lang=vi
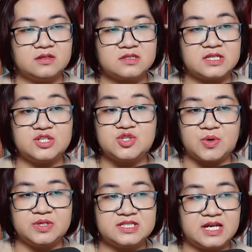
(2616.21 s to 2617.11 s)
sẽ
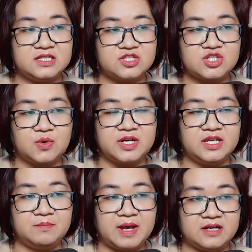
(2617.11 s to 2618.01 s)
trỗi dậy sau
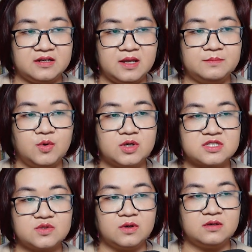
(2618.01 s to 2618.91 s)
khi màn đêm buông
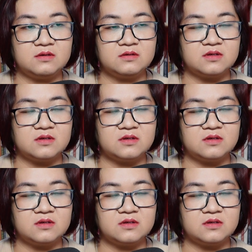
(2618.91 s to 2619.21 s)
xuống,